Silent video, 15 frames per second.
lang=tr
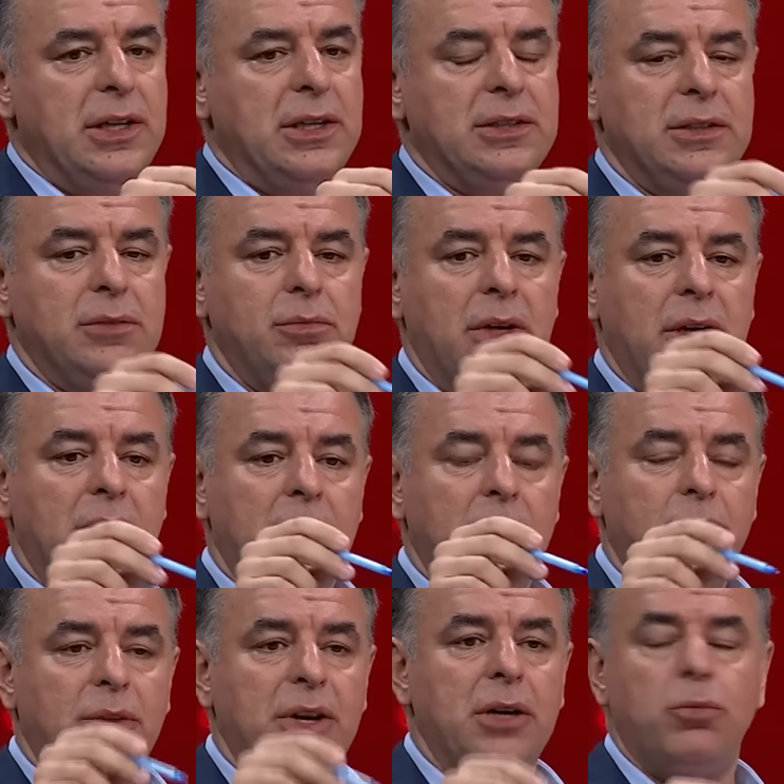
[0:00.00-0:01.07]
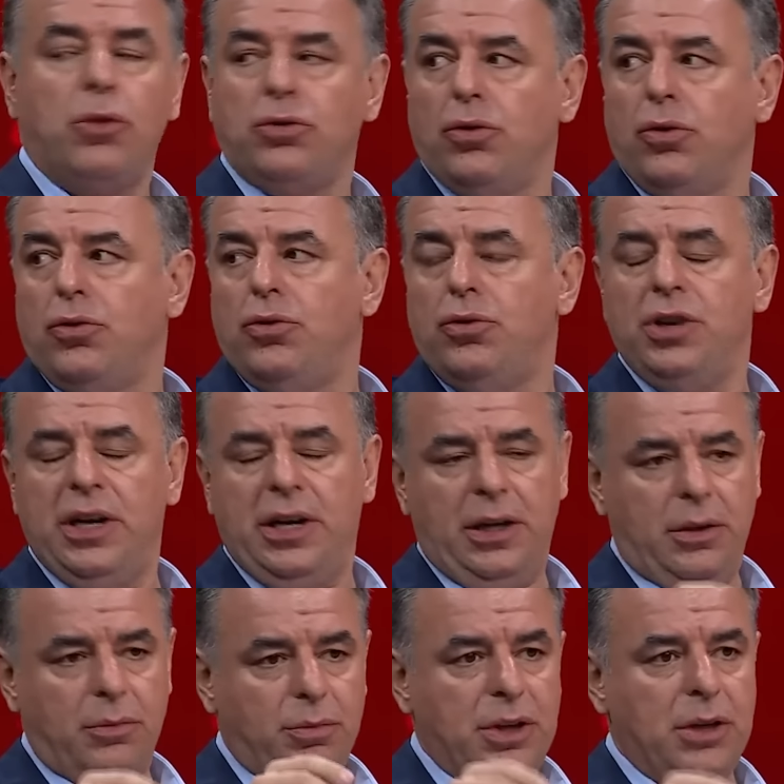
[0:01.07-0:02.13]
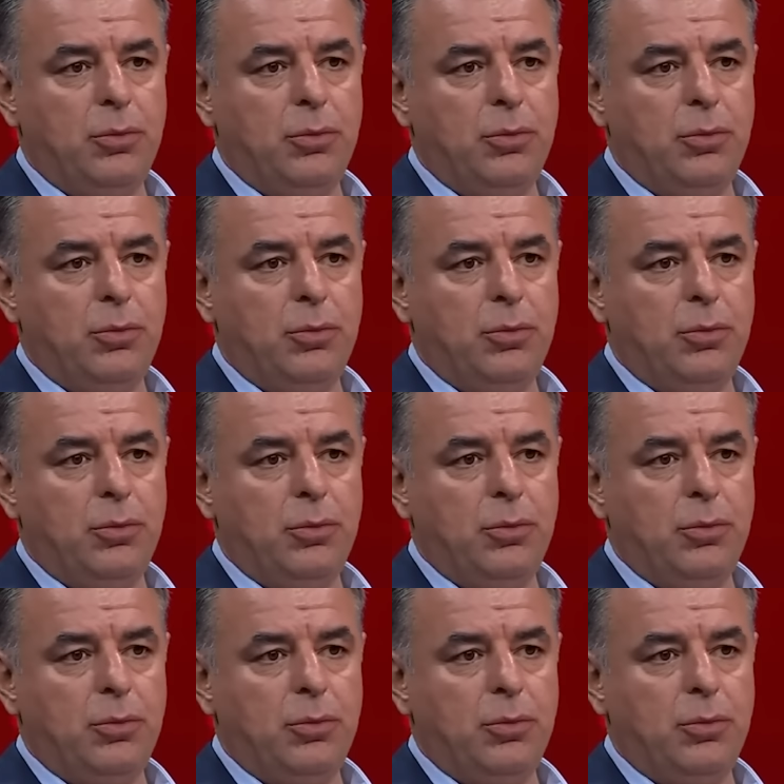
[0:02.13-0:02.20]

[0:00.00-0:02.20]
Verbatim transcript: lazım. Hmm. Bir motokurye, yani. bir